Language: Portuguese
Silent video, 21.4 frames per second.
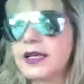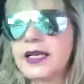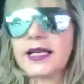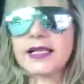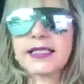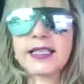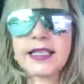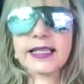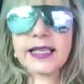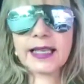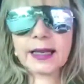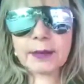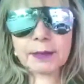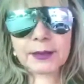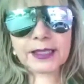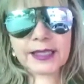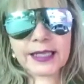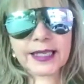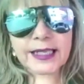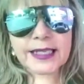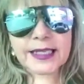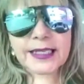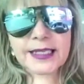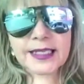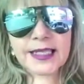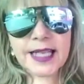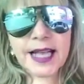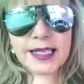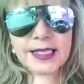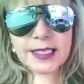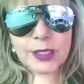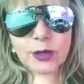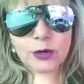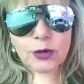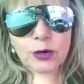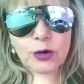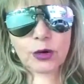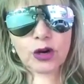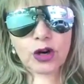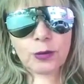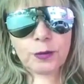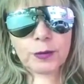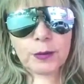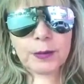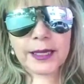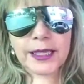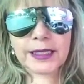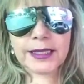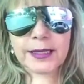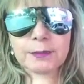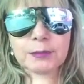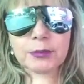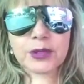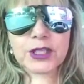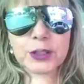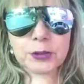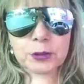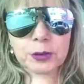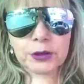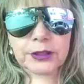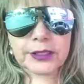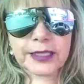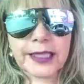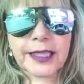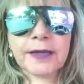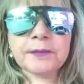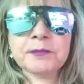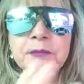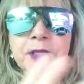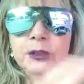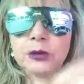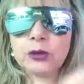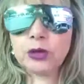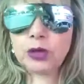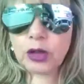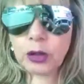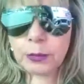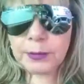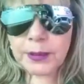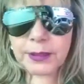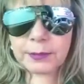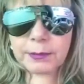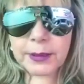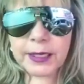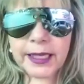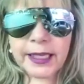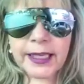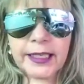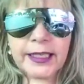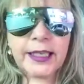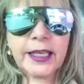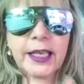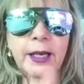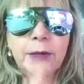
você tem que aprender a cansar seu corpo para depois poder dormir bem.